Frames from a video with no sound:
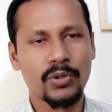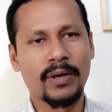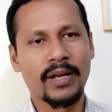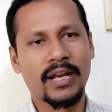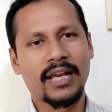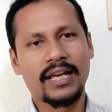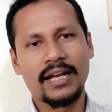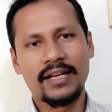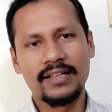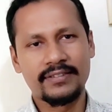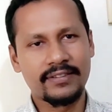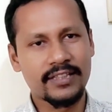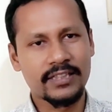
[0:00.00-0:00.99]
তোমার এলাকার
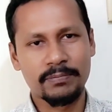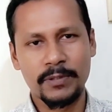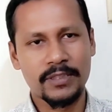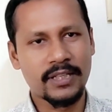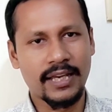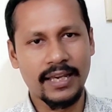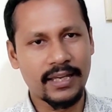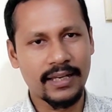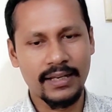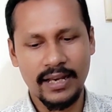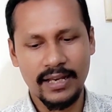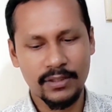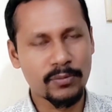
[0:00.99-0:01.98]
ডিসিএসপি যে
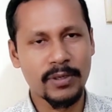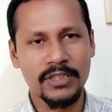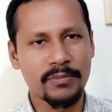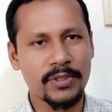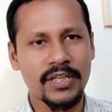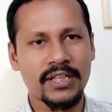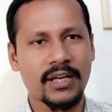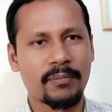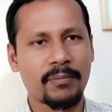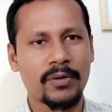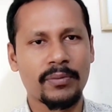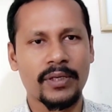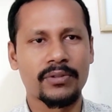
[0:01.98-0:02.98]
তোমার চেয়ে বেশি ইনকাম
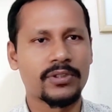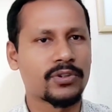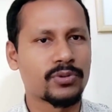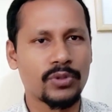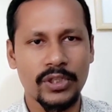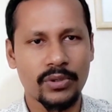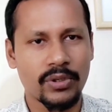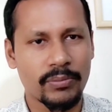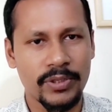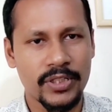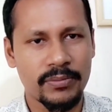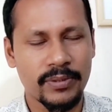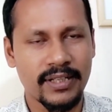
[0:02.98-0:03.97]
করবে এটা হচ্ছে চুরি করে
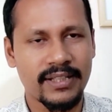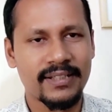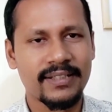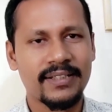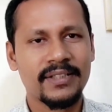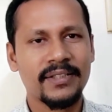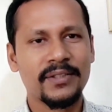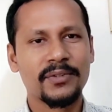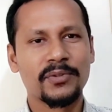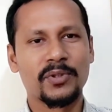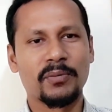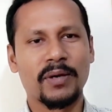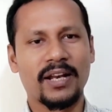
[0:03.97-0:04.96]
বেশিরভাগ
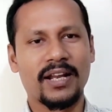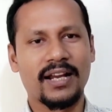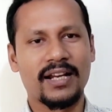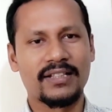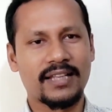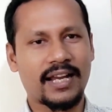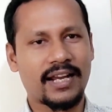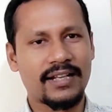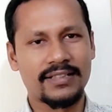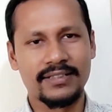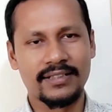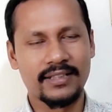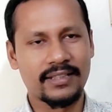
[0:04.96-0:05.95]
তোমার এলাকার জায়গার
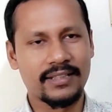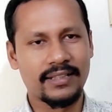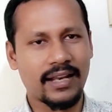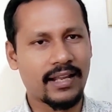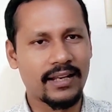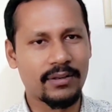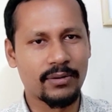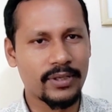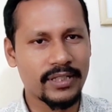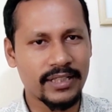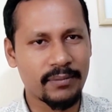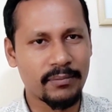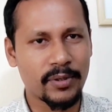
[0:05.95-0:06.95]
যে দালাল ও
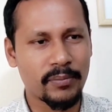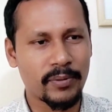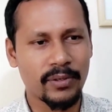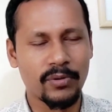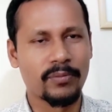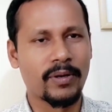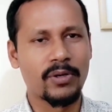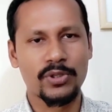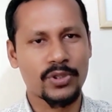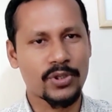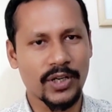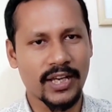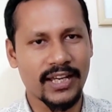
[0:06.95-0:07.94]
ইনকাম করবে ও মানুষ
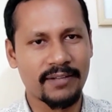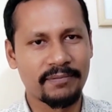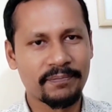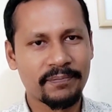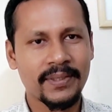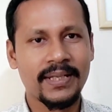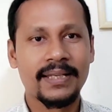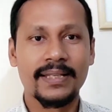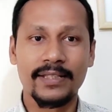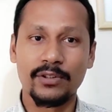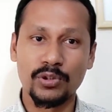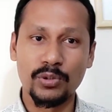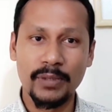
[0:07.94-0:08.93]
ঠকায়া
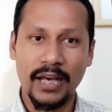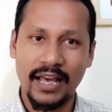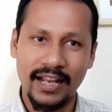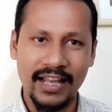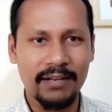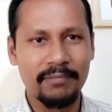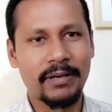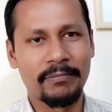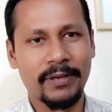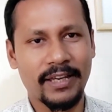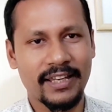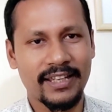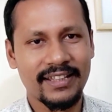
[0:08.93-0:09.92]
কিন্তু তুমি হালাল
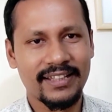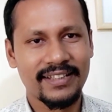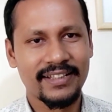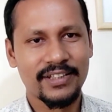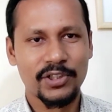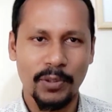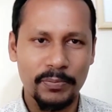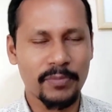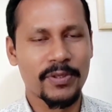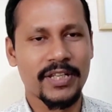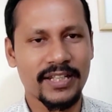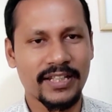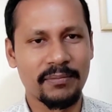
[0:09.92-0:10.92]
ভাবে সবচেয়ে
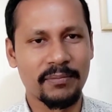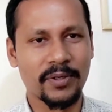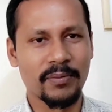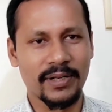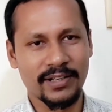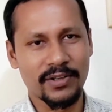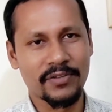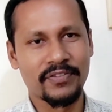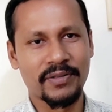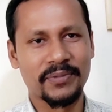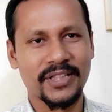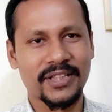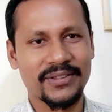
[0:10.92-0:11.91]
বেশি ইনকাম করবে এটা
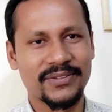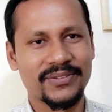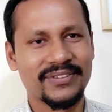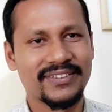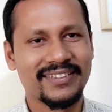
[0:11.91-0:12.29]
কনফার্ম থাকো